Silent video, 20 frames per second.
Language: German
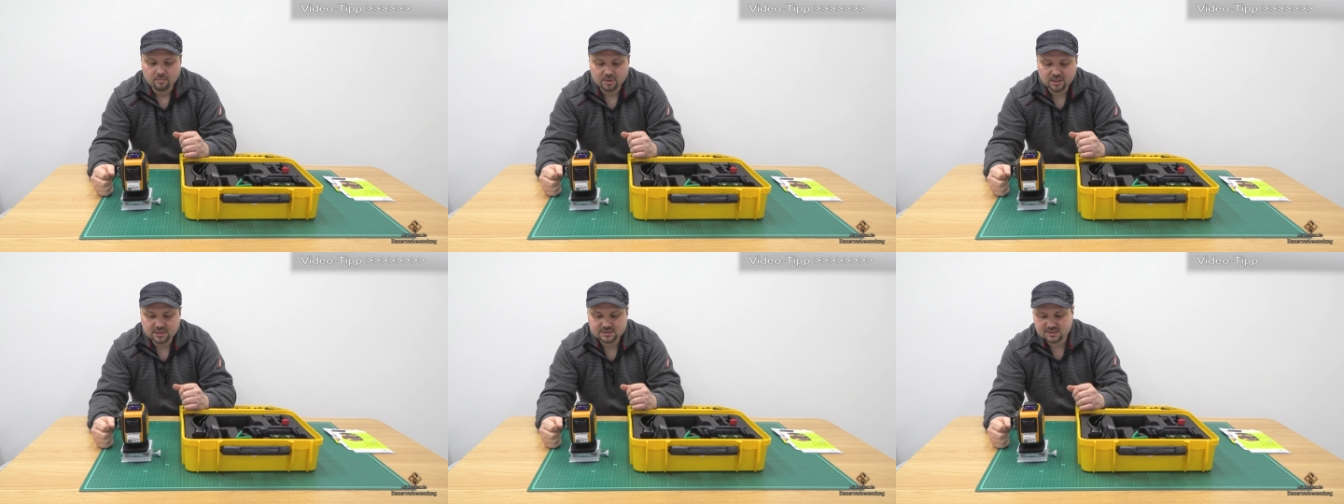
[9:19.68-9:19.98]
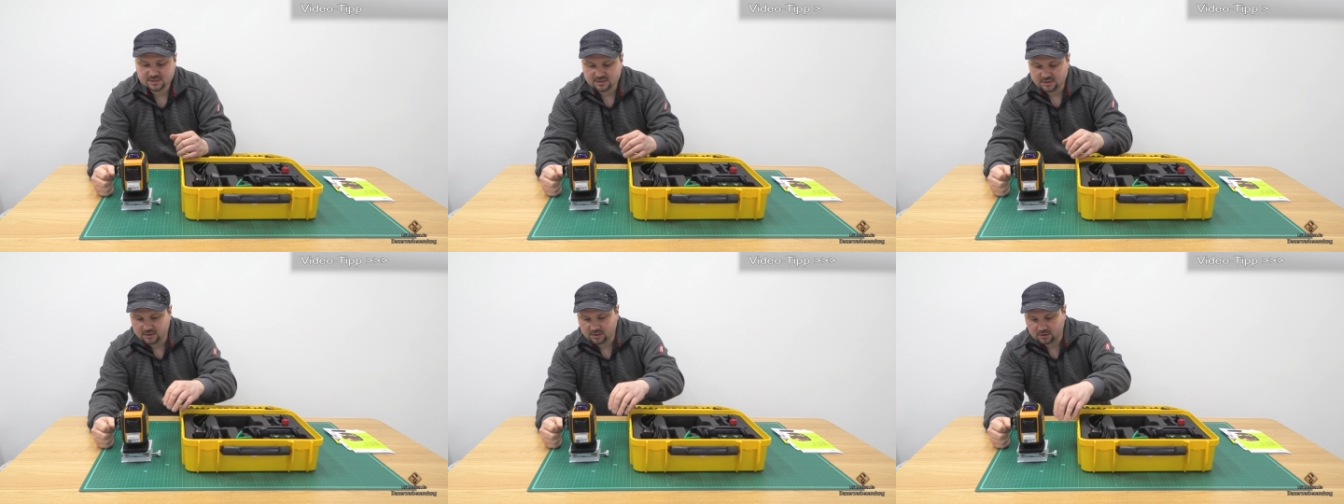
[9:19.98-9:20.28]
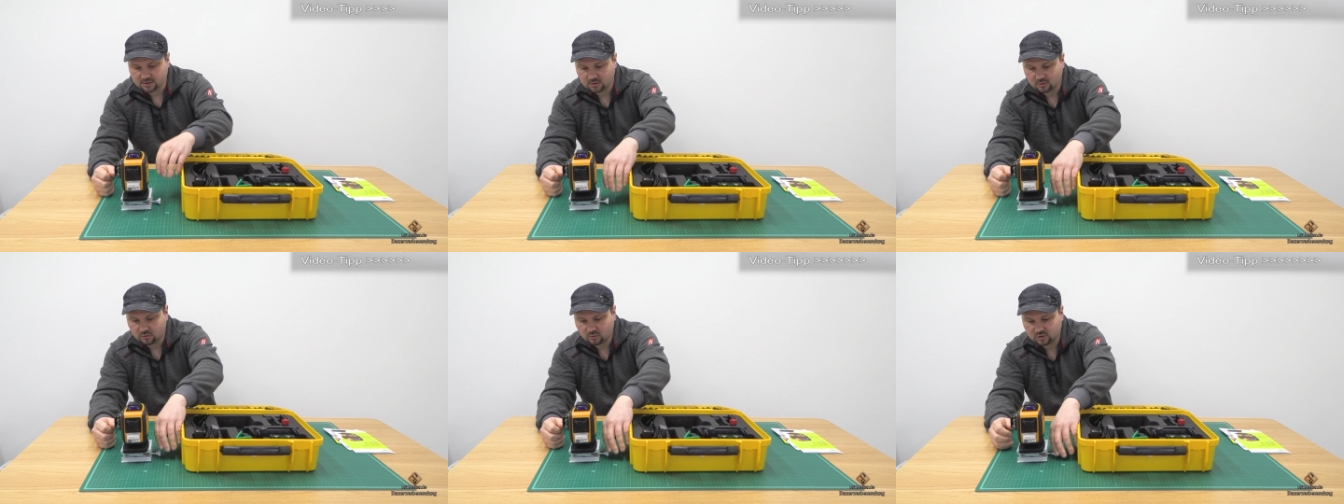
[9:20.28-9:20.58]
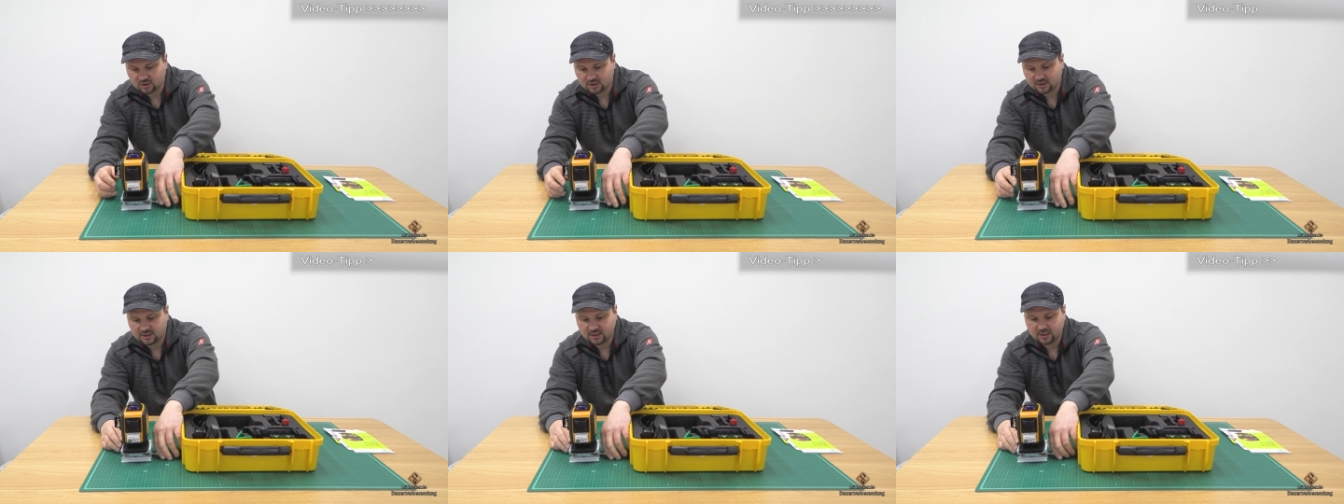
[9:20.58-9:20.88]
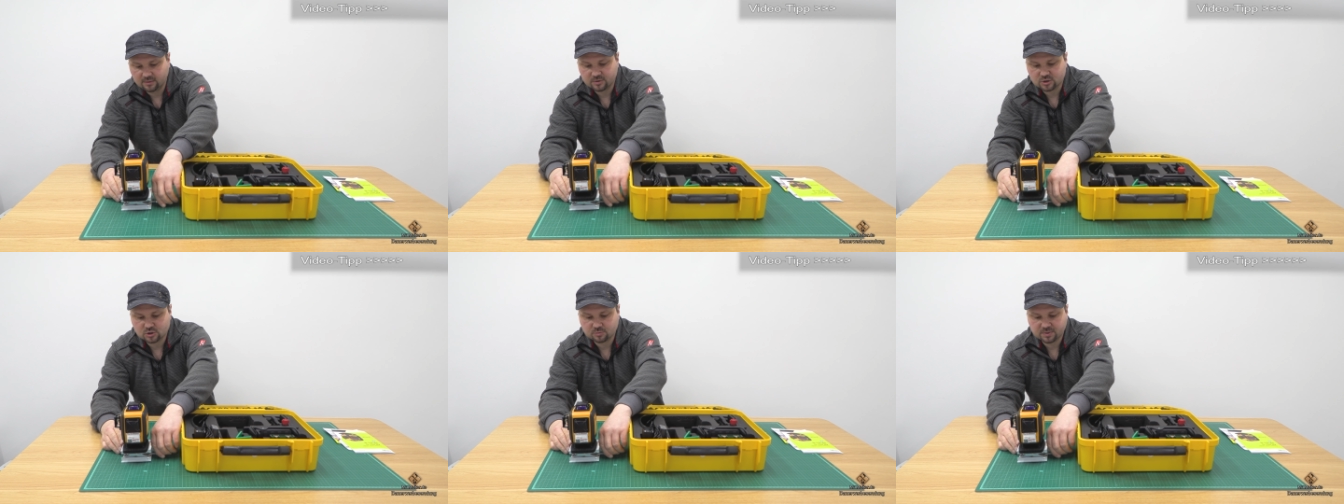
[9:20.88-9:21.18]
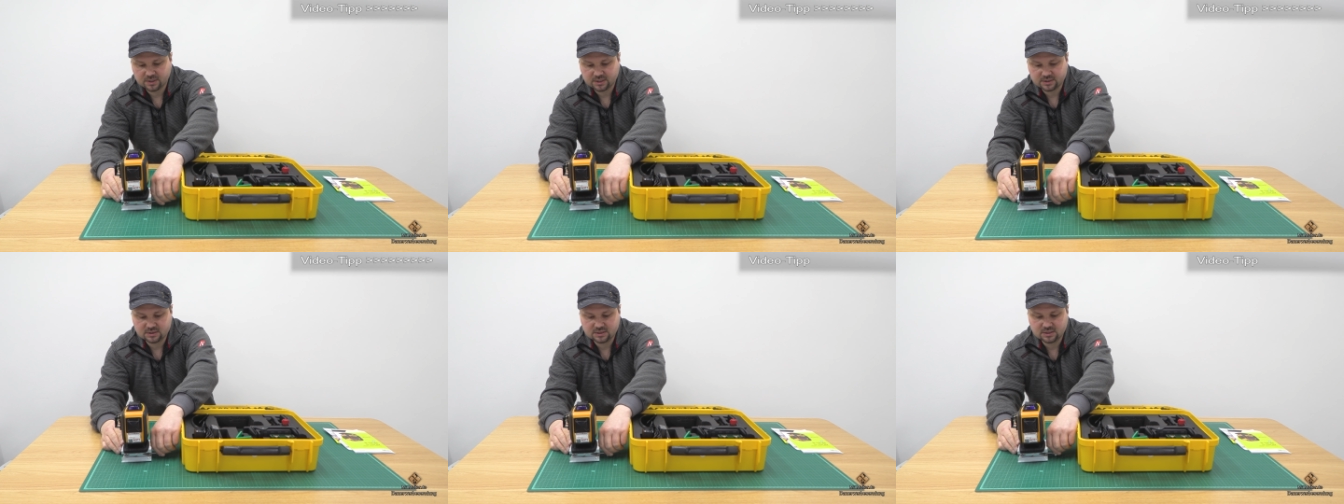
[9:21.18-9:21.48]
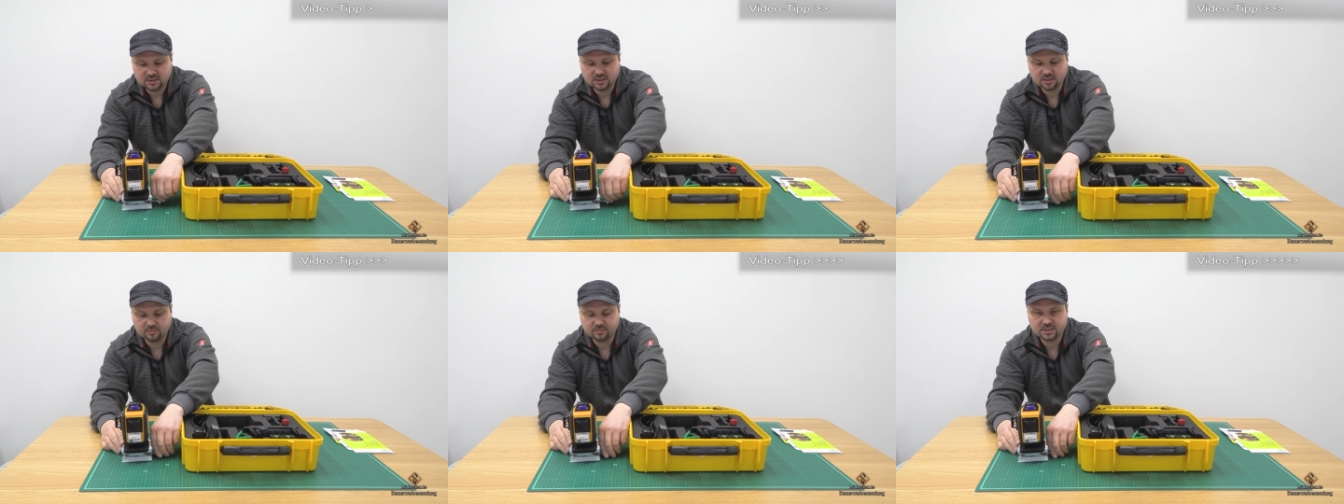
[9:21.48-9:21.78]
platzieren und dann dementsprechend
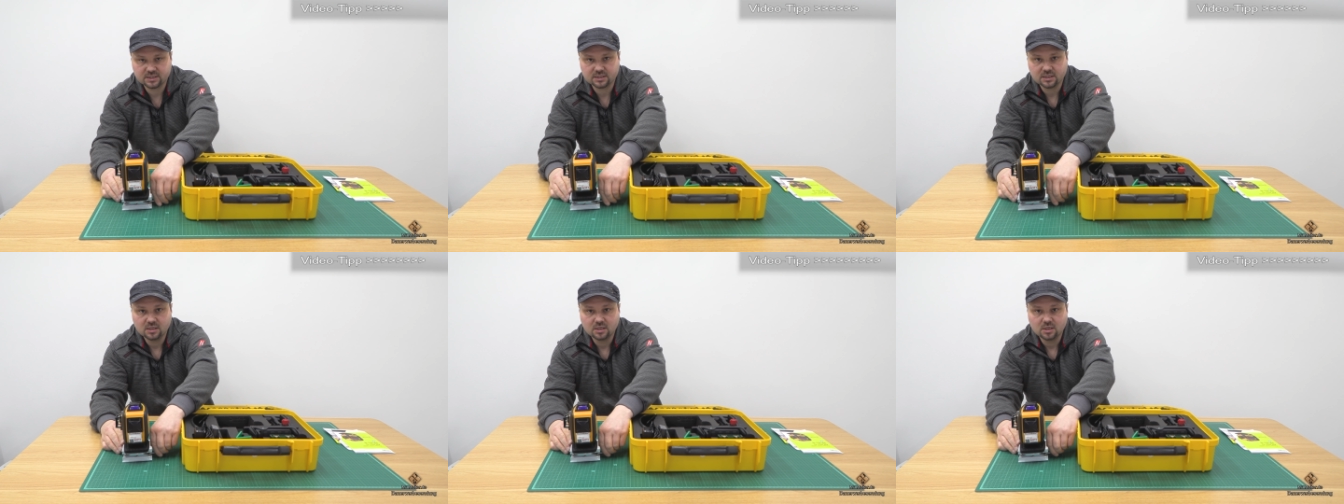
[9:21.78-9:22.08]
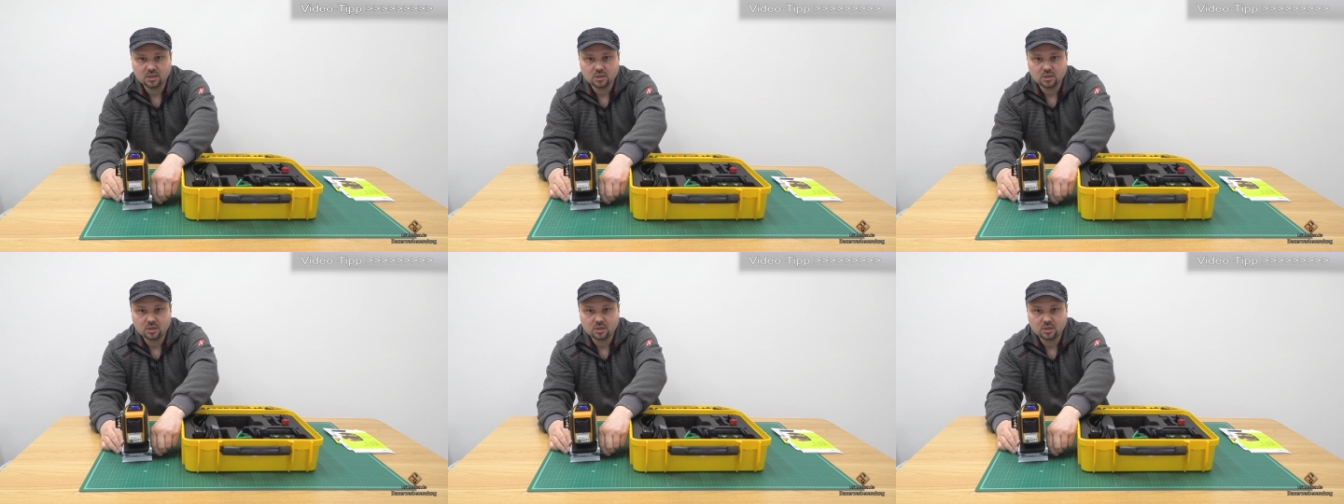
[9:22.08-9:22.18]
hiermit